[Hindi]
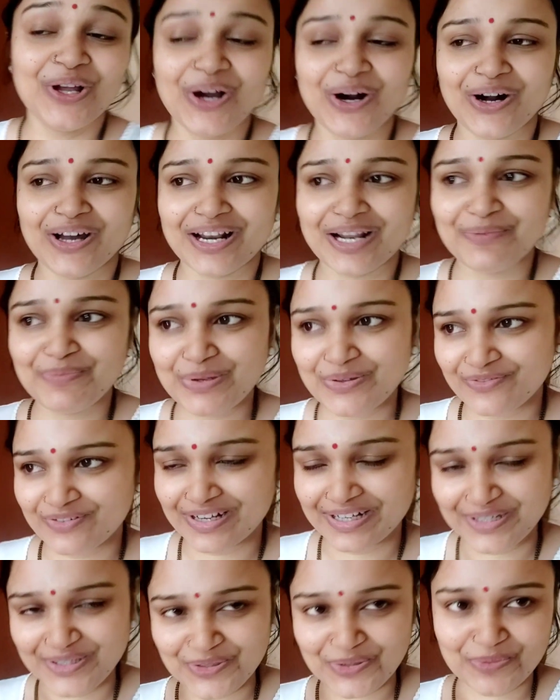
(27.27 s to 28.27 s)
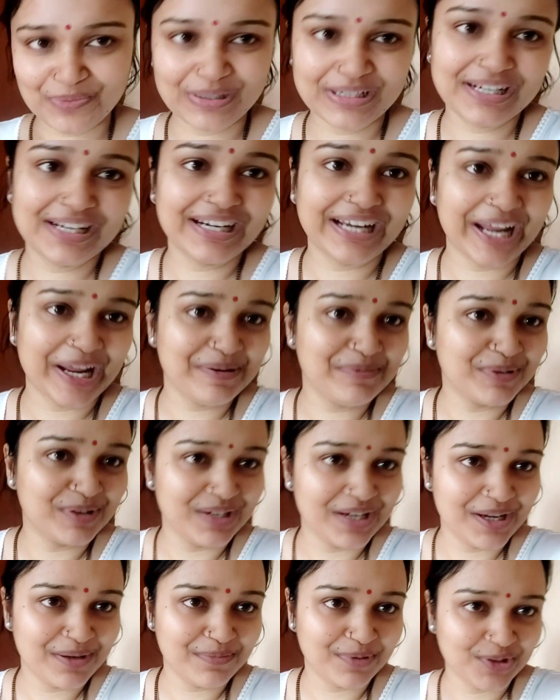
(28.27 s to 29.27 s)
और अभी फ्रेंड्स सुबह का टाइम हो
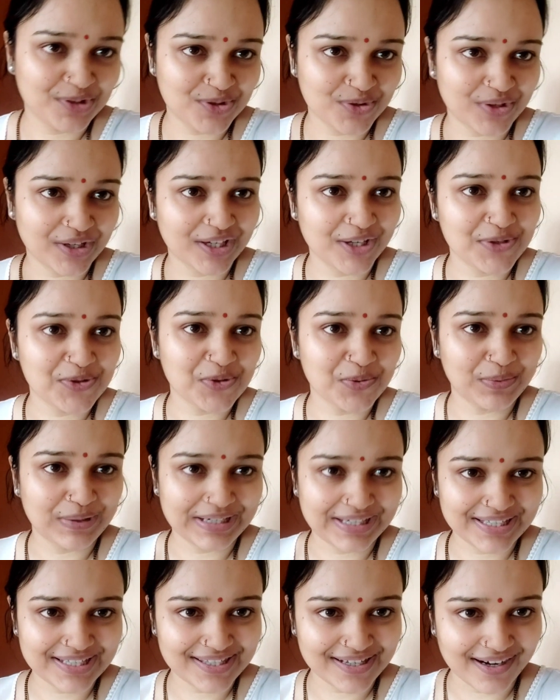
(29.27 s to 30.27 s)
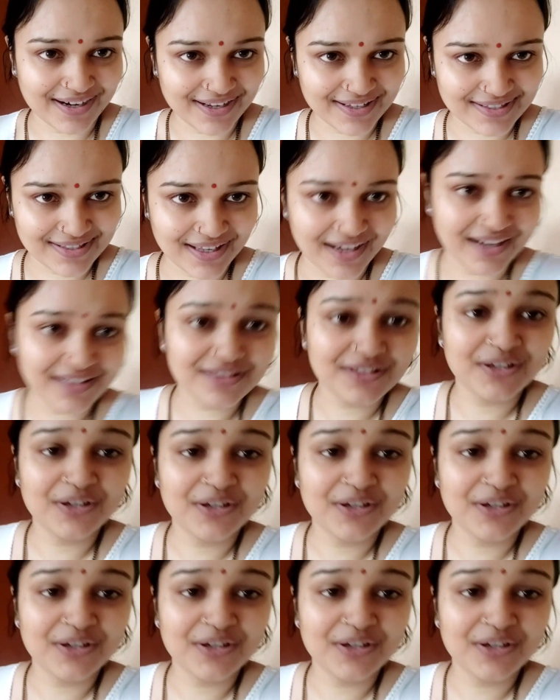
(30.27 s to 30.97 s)
रहा है बच चुके हैं सुबह के साढ़े सात